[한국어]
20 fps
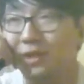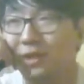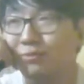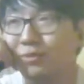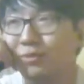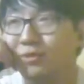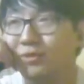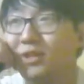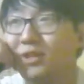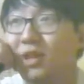아니
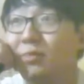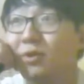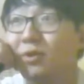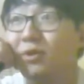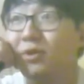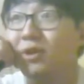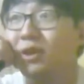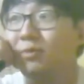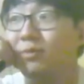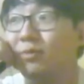뭐
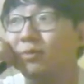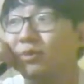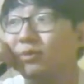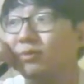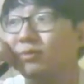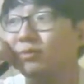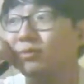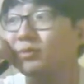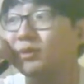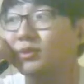새벽이라고
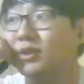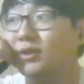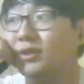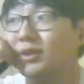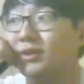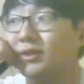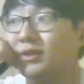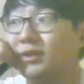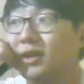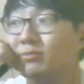
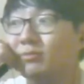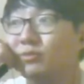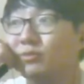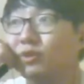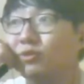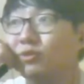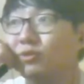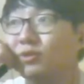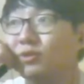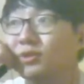약간
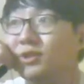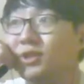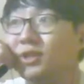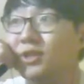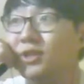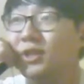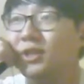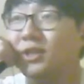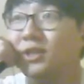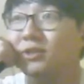감성 돋는
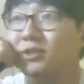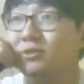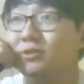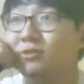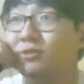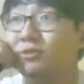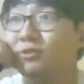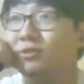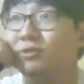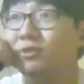
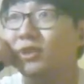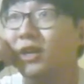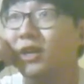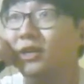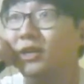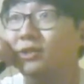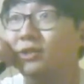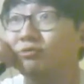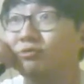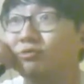시간이라서 그런 건
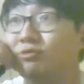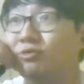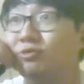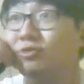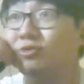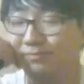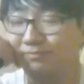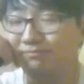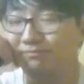아니고요.